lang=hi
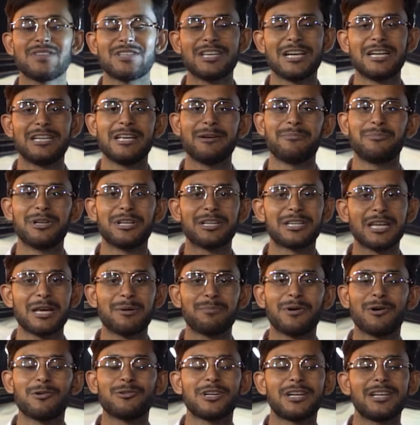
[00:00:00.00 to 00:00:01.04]
चलिए मिलते
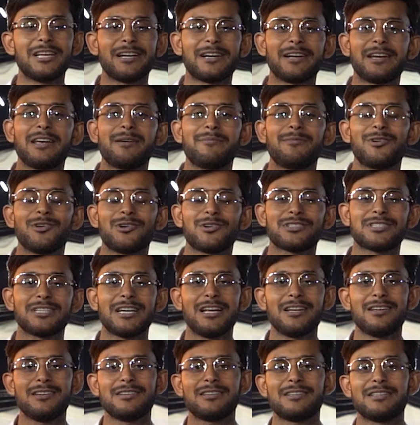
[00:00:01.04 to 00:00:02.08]
हैं बहुत जल्द एक नए वीडियो के
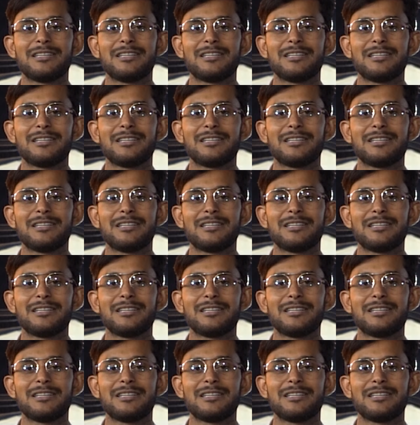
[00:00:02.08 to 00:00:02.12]
साथ